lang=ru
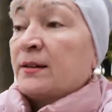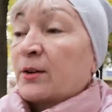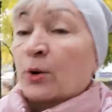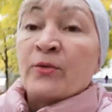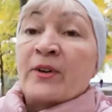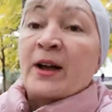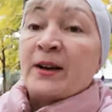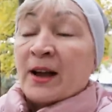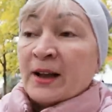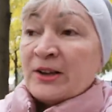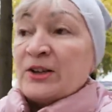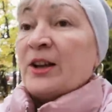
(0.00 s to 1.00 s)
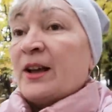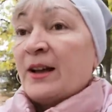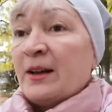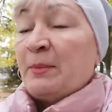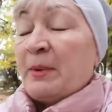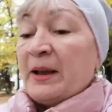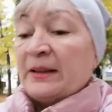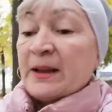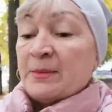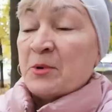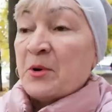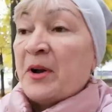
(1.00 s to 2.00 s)
кровь горячая,
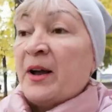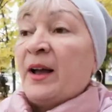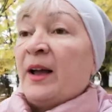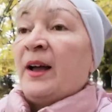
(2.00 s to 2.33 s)
поэтому